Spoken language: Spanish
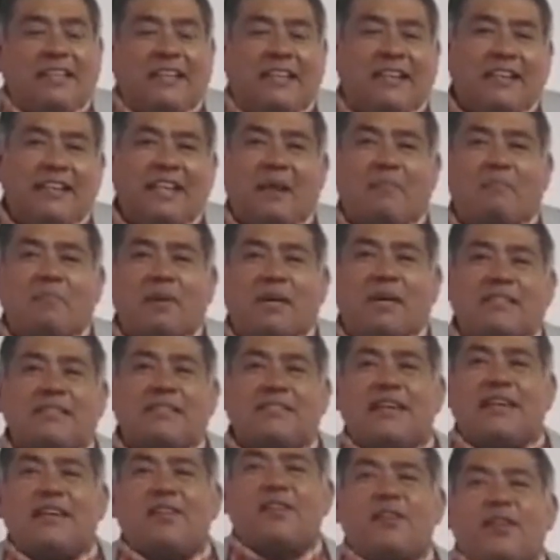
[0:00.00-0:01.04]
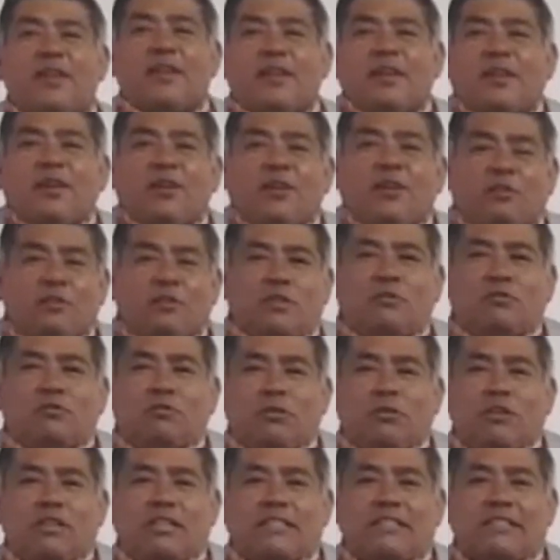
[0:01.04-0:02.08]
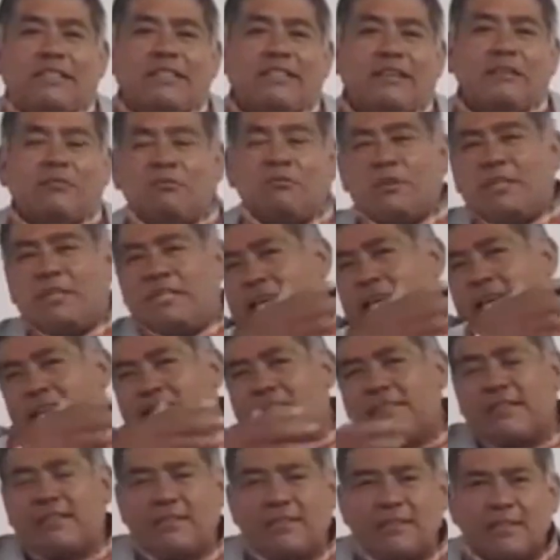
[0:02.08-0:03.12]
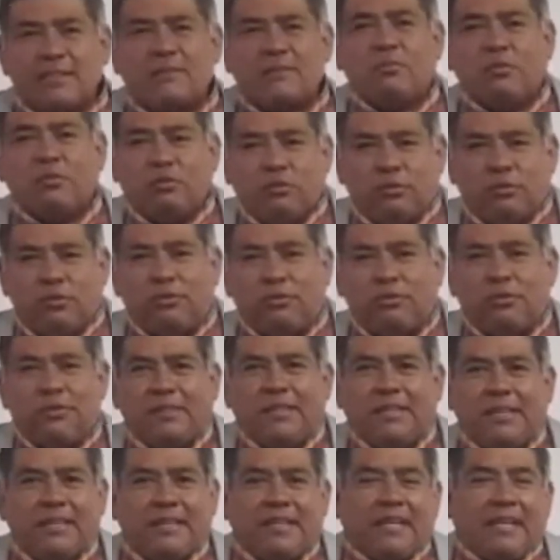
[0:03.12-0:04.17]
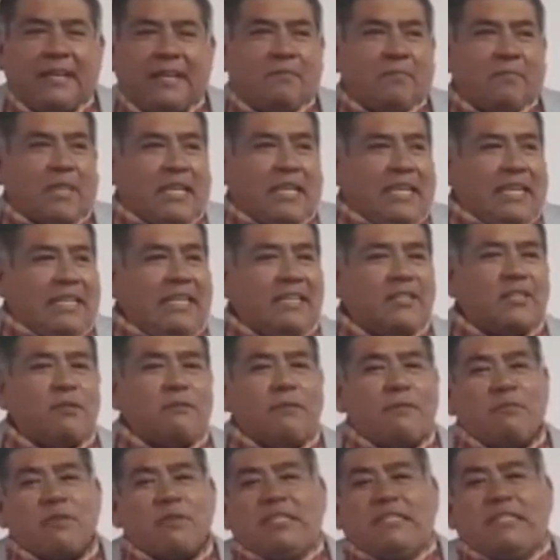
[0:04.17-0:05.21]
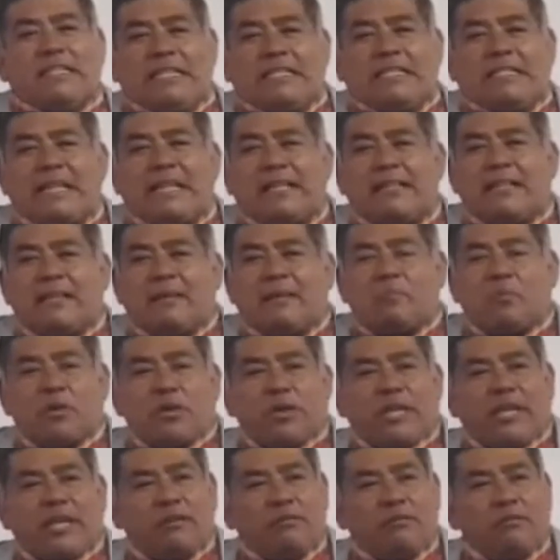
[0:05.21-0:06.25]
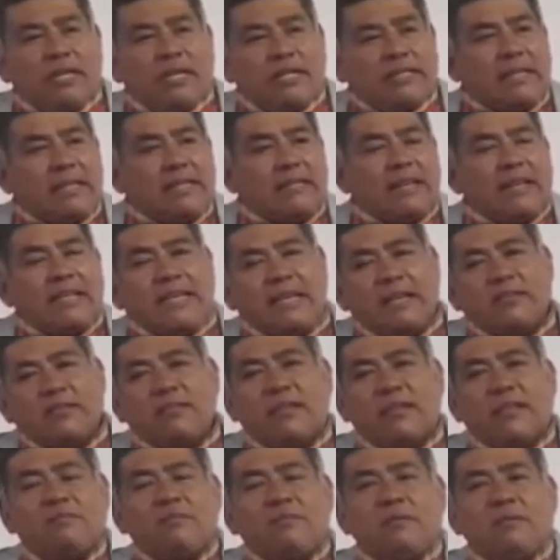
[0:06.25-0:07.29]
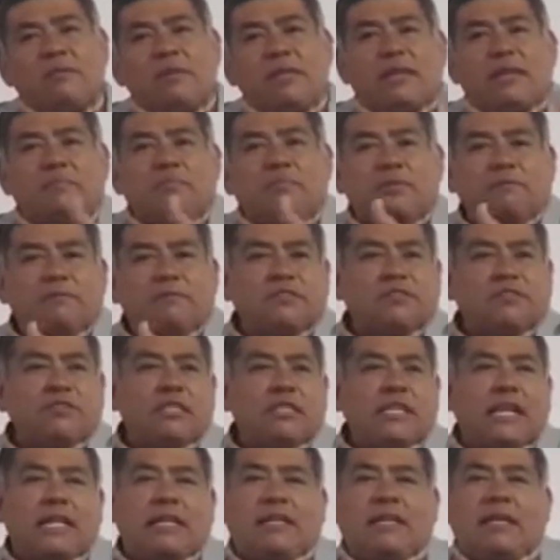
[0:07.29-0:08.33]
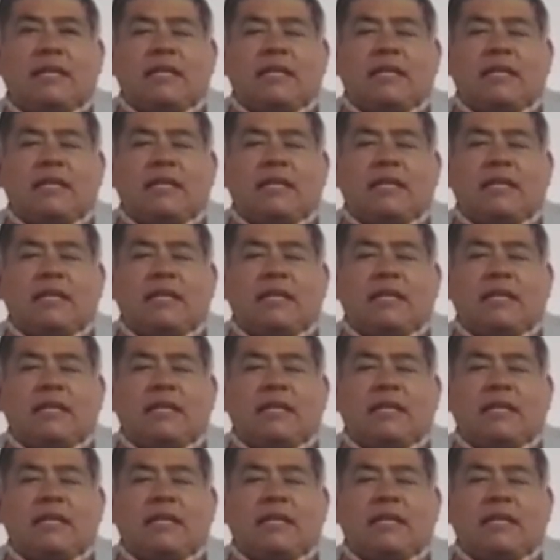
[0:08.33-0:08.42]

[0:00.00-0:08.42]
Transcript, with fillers: a aparecer los cinturones de seguridad de tres puntos. Y esto fue muy interesante porque durante el trayecto de mi vida profesional